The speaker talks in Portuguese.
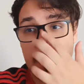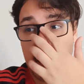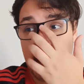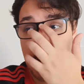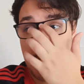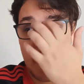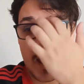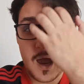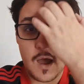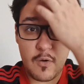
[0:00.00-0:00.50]

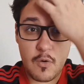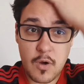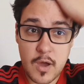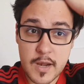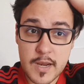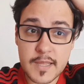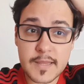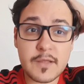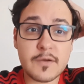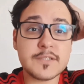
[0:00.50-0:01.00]

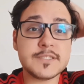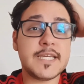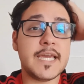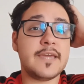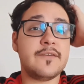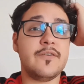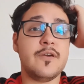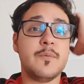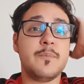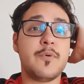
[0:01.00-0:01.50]
Agora, da onde é que
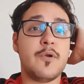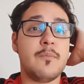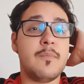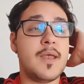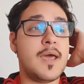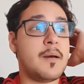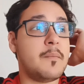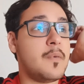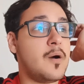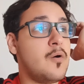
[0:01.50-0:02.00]
vem o
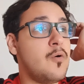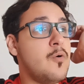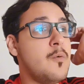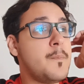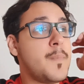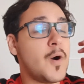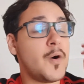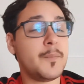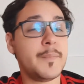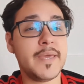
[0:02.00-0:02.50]
problema? O
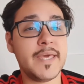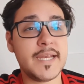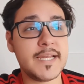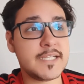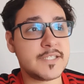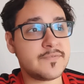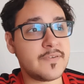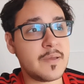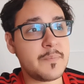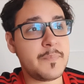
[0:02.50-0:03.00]
Palmeiras
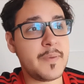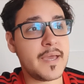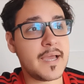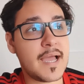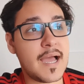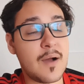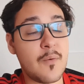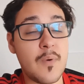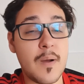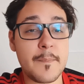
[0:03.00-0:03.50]
vai
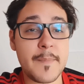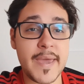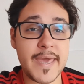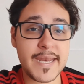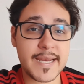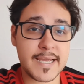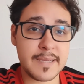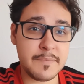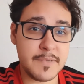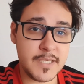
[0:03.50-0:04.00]
pegar o
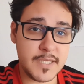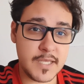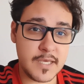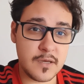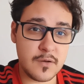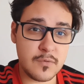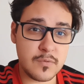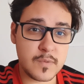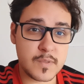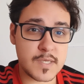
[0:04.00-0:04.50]
América
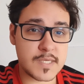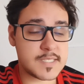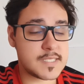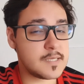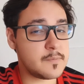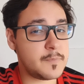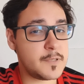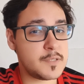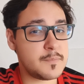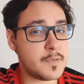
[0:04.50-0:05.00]
Mineiro, que é
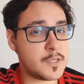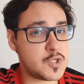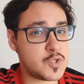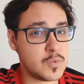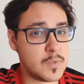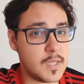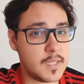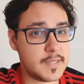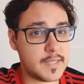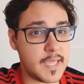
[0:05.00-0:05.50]
simplesmente o
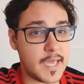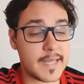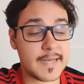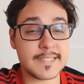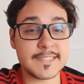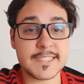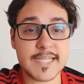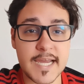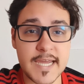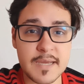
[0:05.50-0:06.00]
lanterna
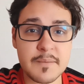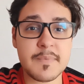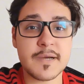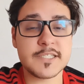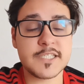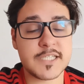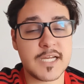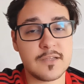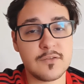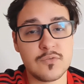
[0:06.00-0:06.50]
já
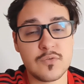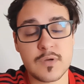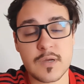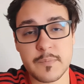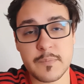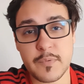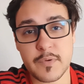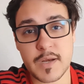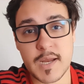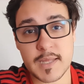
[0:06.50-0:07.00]
rebaixado do
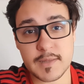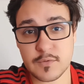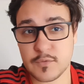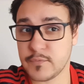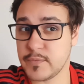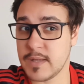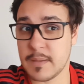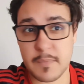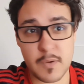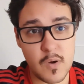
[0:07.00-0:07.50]
campeonato, o
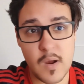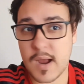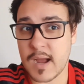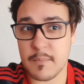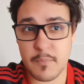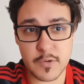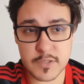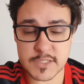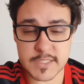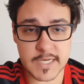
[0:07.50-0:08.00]
Flamengo
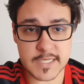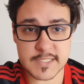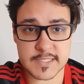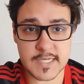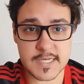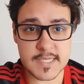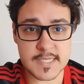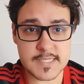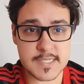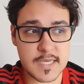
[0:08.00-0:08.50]
acabou de ganhar de
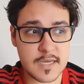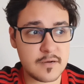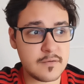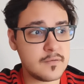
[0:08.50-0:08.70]
3 a 0